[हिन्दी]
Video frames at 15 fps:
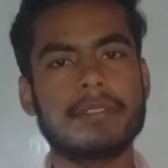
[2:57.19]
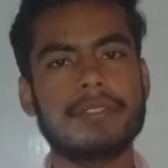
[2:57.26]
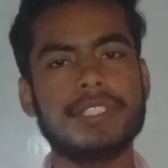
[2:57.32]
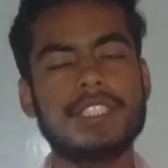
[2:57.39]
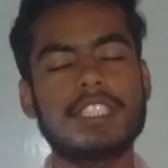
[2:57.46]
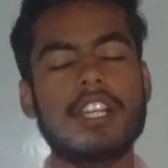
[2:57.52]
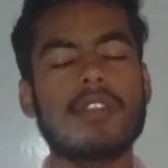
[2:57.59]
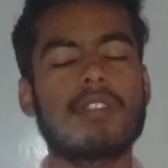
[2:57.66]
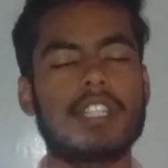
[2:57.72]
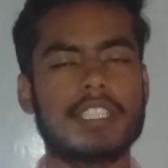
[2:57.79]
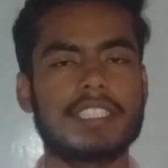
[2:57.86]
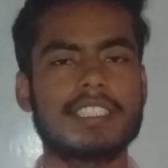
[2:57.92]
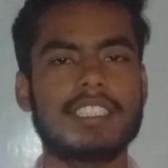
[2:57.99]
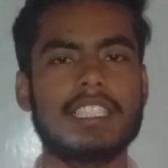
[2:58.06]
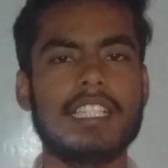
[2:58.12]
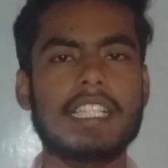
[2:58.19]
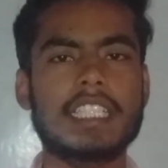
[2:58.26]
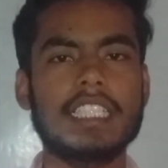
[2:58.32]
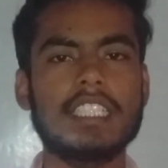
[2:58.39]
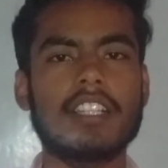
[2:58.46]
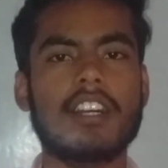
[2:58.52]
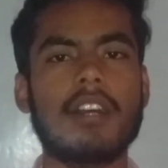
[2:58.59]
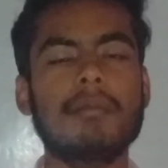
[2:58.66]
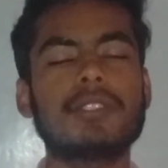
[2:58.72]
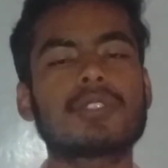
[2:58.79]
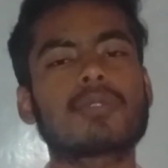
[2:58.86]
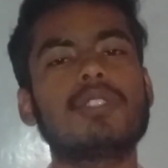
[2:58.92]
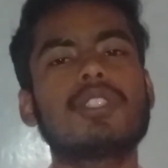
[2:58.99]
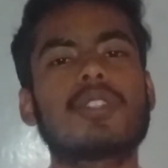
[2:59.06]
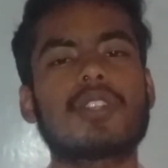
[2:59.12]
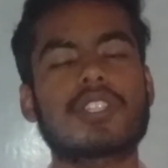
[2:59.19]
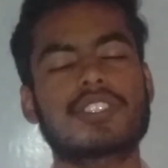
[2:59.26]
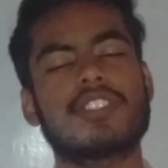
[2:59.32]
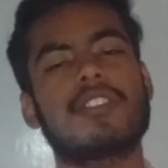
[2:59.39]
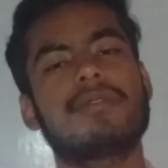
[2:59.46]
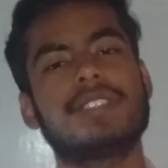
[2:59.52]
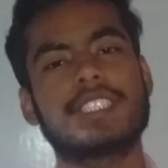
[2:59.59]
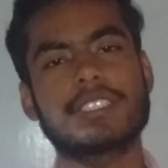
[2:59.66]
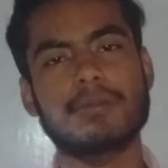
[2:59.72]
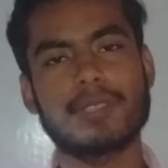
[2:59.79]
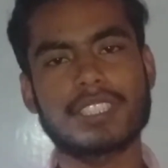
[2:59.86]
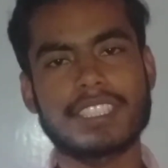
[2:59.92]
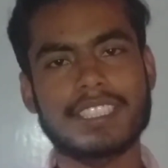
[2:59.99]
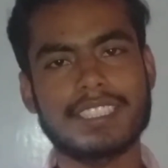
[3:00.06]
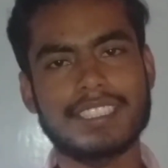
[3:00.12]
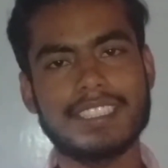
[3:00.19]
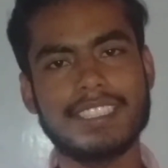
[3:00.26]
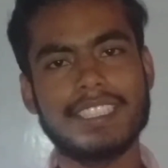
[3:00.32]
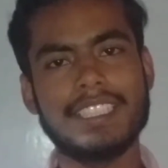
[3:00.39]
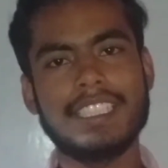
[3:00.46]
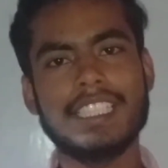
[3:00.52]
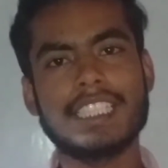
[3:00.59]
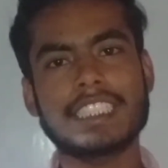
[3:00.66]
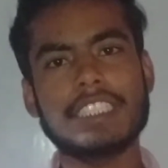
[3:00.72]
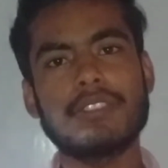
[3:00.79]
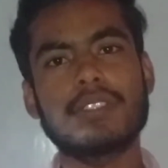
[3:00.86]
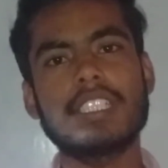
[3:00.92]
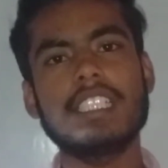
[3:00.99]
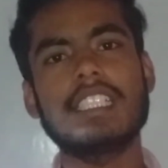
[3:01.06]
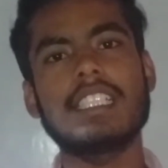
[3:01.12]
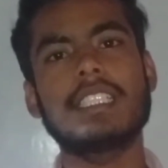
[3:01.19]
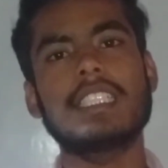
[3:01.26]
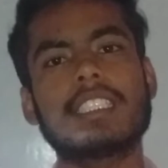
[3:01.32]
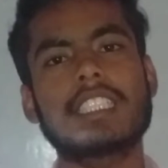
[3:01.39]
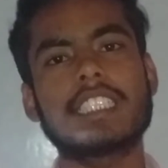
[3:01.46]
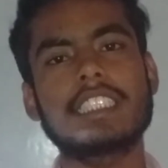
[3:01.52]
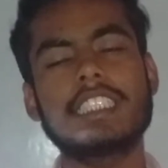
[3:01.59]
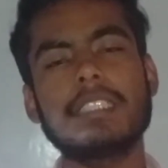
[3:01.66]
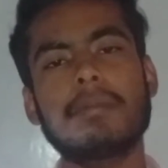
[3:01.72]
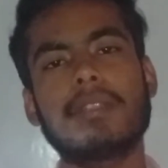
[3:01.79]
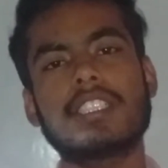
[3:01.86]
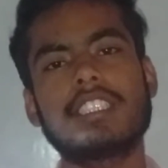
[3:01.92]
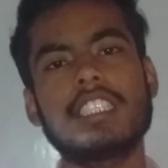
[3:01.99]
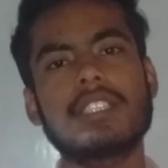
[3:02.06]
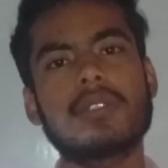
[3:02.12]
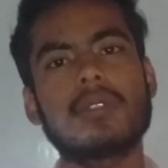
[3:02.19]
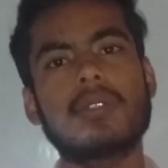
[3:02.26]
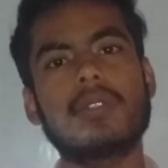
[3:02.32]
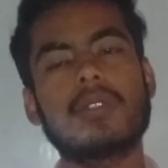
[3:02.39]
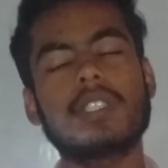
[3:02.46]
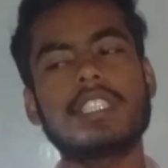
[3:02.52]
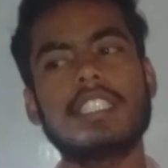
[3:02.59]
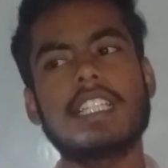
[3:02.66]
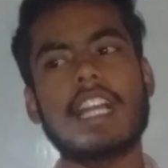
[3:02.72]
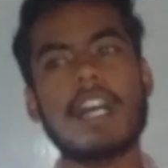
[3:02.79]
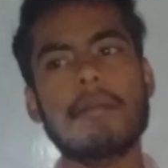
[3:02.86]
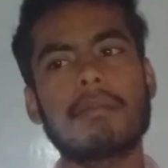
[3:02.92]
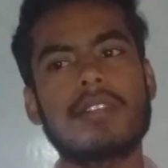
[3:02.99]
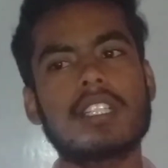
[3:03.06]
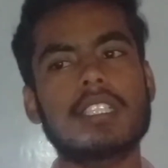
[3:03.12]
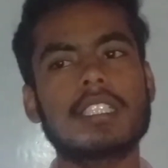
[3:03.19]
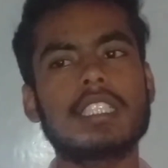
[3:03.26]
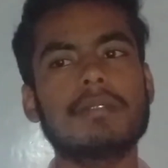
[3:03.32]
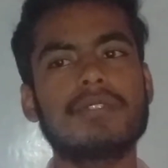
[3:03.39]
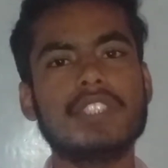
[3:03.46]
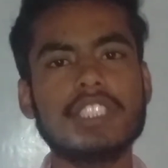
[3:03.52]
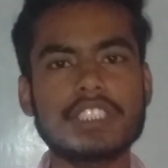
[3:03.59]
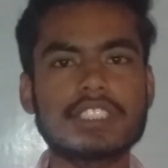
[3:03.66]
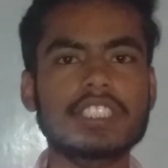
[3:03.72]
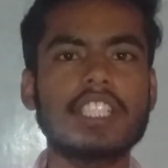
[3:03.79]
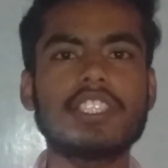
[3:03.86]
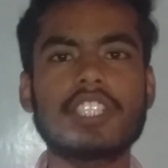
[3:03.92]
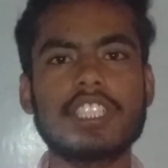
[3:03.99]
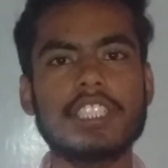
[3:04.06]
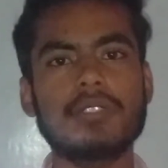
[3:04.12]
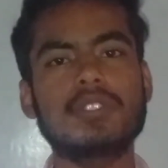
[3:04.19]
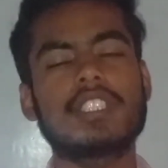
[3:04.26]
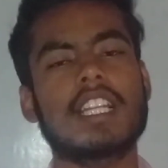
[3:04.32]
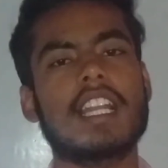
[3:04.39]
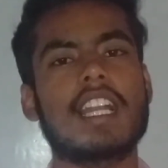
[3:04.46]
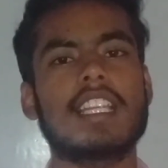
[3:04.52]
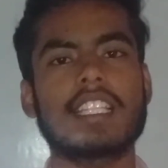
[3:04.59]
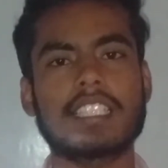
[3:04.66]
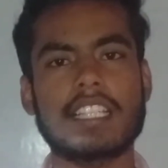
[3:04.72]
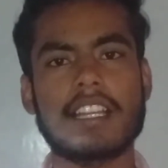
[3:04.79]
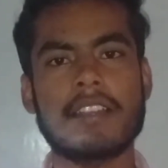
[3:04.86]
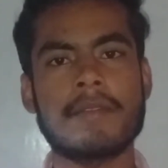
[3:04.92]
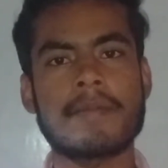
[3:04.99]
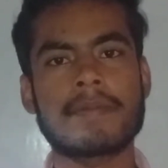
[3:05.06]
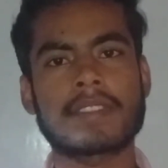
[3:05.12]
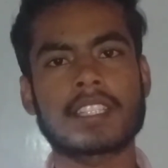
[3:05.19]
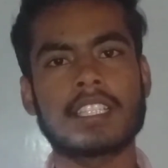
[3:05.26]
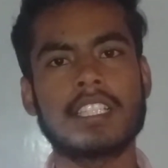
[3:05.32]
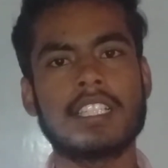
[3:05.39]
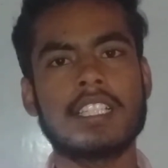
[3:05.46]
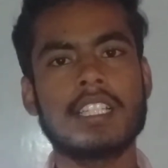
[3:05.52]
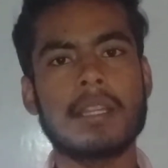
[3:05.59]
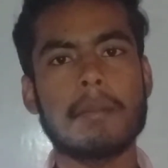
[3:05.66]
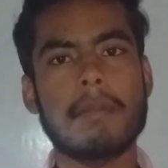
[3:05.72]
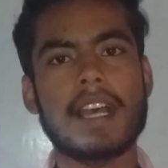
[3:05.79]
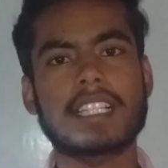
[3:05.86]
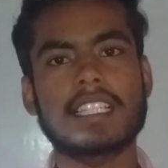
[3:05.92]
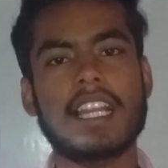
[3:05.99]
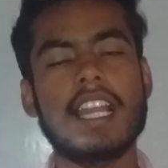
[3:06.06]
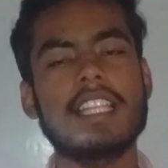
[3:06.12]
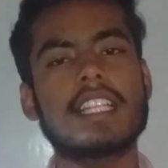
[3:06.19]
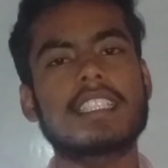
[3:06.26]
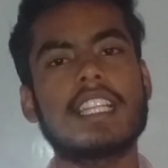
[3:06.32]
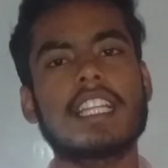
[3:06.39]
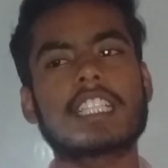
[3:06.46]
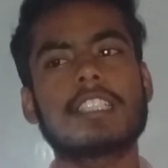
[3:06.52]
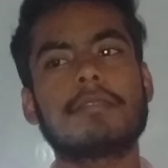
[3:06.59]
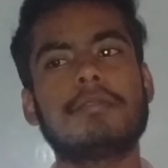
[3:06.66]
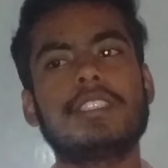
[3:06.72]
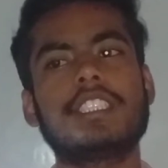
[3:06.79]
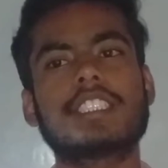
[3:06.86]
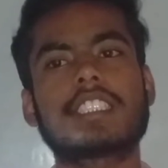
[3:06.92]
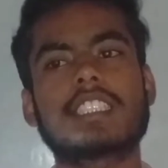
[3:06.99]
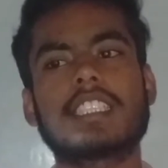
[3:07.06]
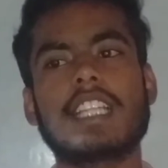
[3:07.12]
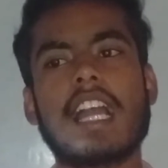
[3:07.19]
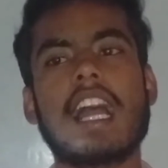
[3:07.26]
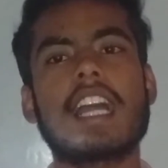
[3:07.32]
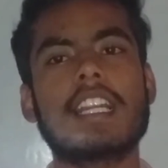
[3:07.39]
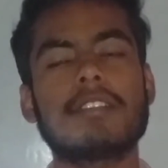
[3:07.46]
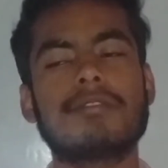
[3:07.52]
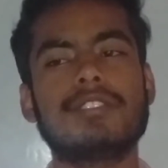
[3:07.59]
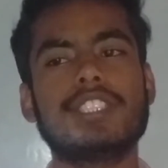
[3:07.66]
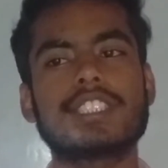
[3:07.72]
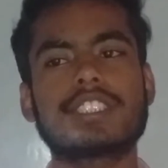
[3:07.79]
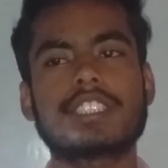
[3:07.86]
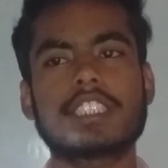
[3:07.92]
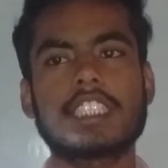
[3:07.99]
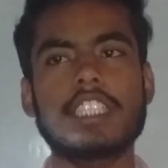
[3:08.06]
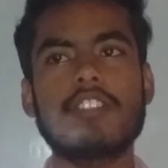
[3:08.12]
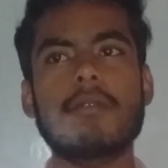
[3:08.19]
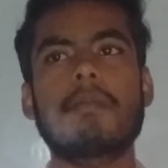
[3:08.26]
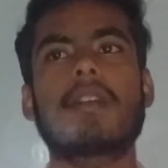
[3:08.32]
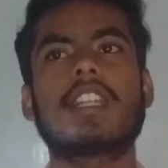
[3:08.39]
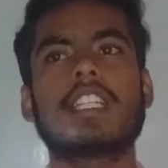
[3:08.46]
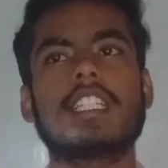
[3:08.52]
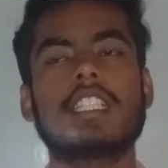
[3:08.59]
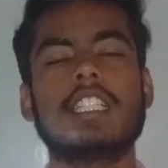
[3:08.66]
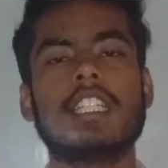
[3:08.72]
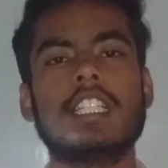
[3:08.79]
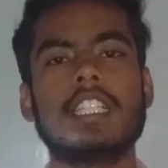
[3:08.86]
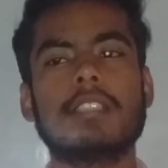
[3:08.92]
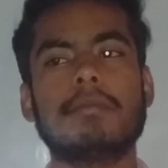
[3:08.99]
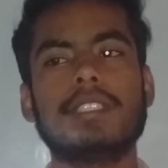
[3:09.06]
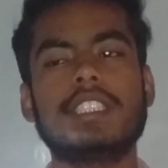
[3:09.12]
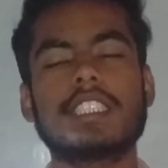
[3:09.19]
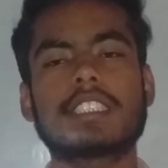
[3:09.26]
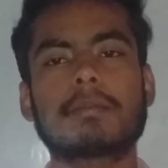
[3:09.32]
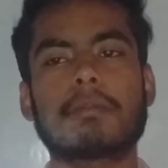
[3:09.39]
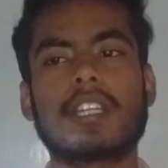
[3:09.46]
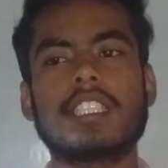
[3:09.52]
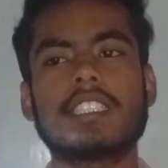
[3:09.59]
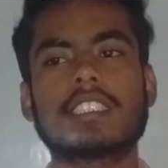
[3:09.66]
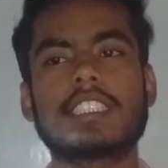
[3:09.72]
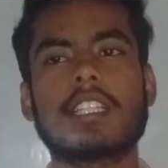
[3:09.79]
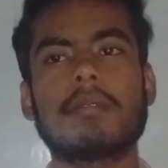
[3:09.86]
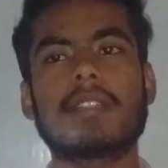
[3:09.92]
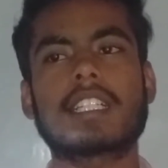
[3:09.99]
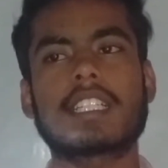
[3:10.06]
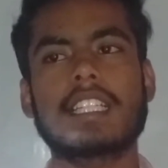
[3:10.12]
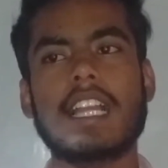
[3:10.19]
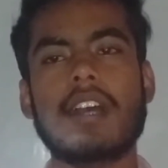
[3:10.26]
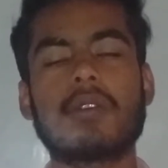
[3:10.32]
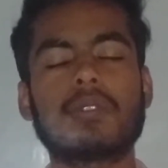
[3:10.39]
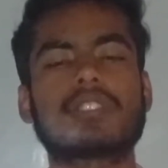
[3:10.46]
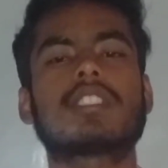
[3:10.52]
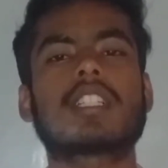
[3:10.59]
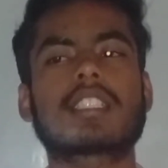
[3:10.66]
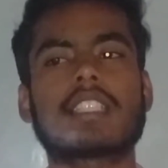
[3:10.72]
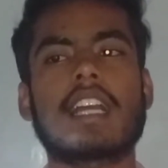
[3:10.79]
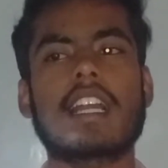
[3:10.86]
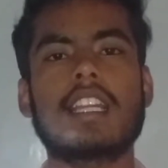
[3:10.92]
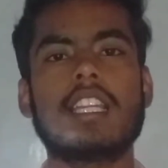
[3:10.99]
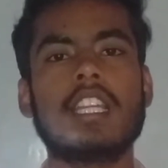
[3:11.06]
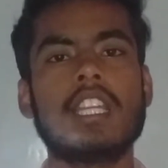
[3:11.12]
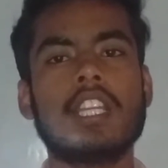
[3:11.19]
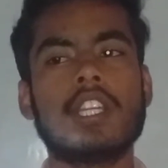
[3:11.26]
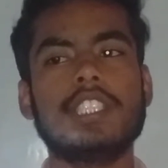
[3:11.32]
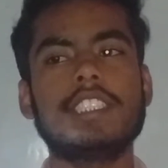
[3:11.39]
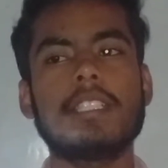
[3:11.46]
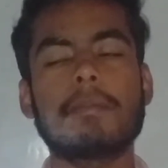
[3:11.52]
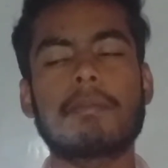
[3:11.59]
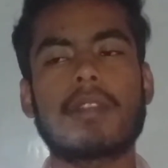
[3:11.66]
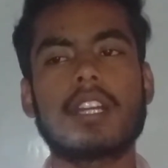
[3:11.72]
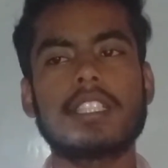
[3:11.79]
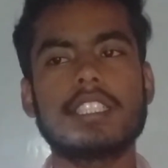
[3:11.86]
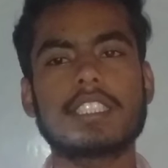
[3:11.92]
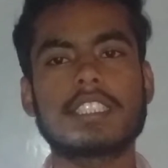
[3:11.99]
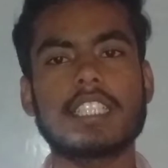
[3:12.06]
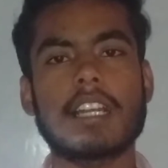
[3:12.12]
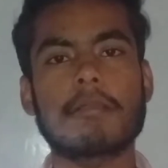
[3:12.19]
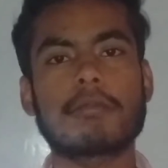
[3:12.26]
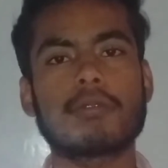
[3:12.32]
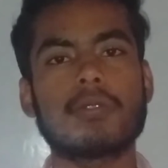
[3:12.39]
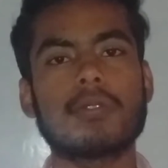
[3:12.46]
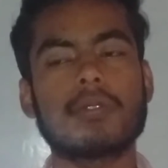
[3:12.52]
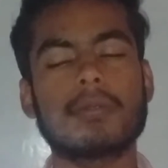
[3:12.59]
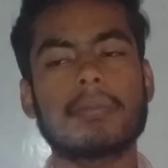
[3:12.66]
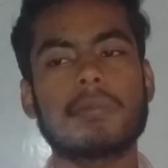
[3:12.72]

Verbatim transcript: फिजिकल वर्ल्ड लेकिन हम इसको इंट्रोडक्शन ऑफ फिजिक्स बोलते हैं क्योंकि किसी बच्चे को यहाँ पर फिजिक्स से इंट्रोड्यूस कराया जाता है बताया जाता है कि फिजिक्स क्या है फिजिक्स क्यों पढ़े फिजिक्स पढ़ने से हमें क्या हो सकता है ये पढ़ने से आपको